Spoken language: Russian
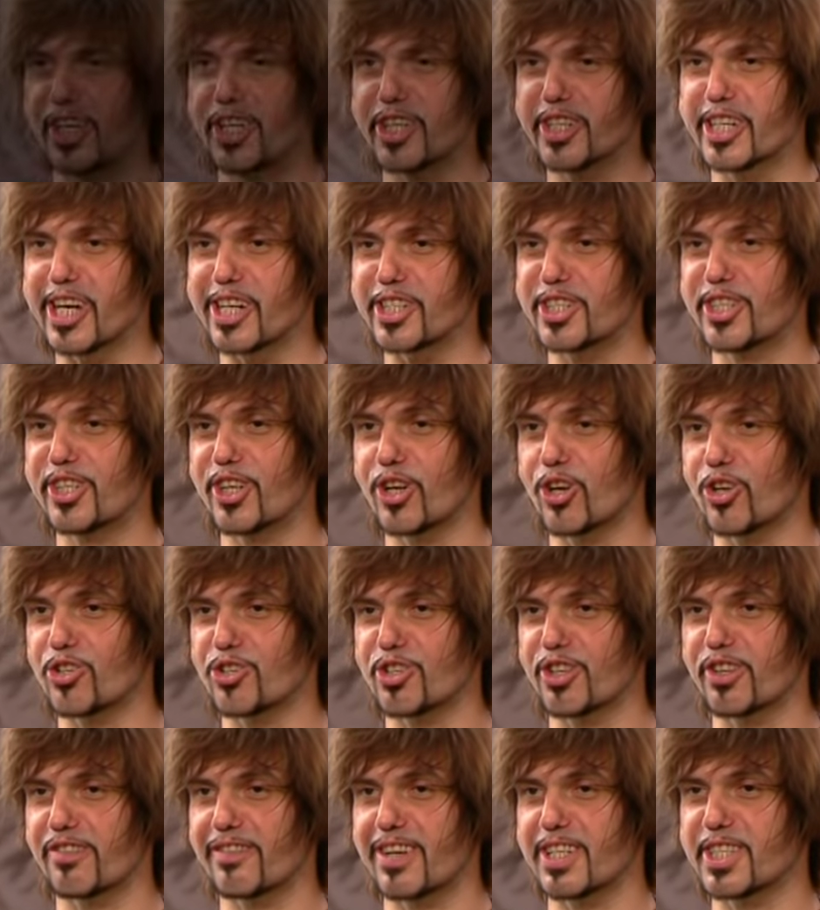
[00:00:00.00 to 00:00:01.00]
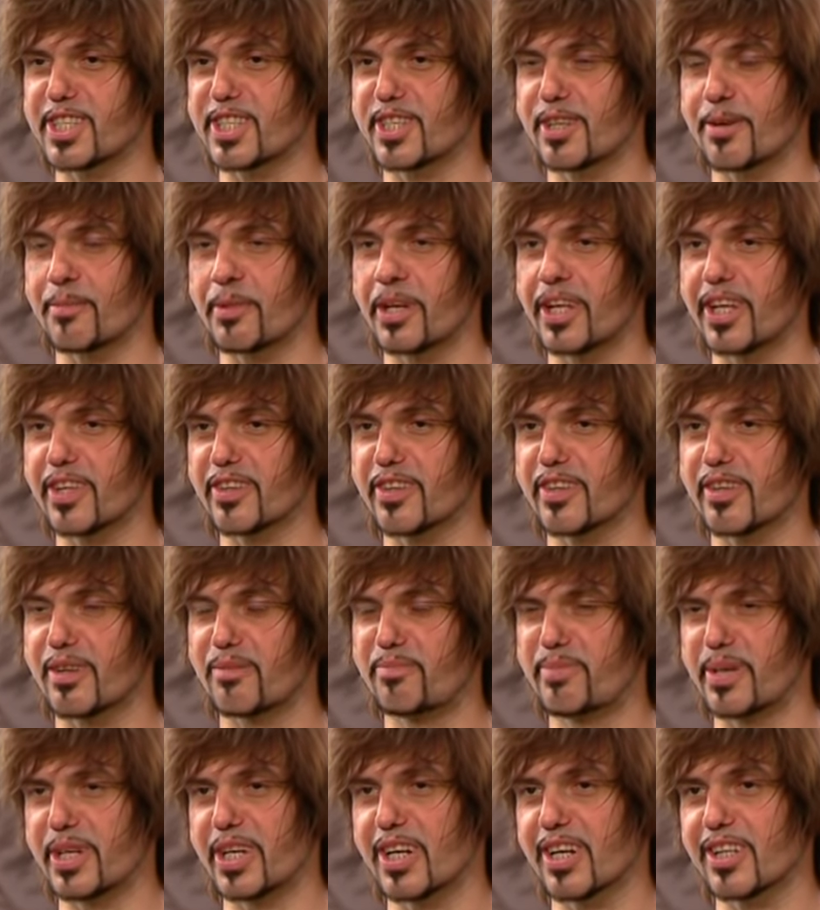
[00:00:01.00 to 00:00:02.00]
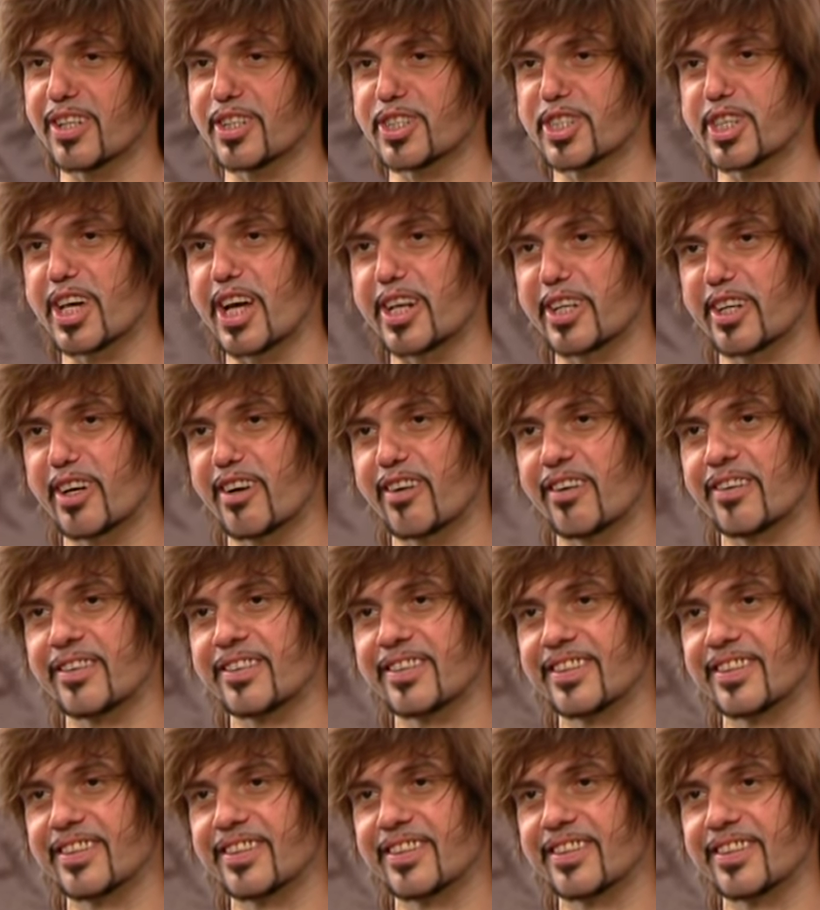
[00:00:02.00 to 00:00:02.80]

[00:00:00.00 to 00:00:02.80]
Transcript: Игорь Сироджи, 27 лет, приехал из Харькова.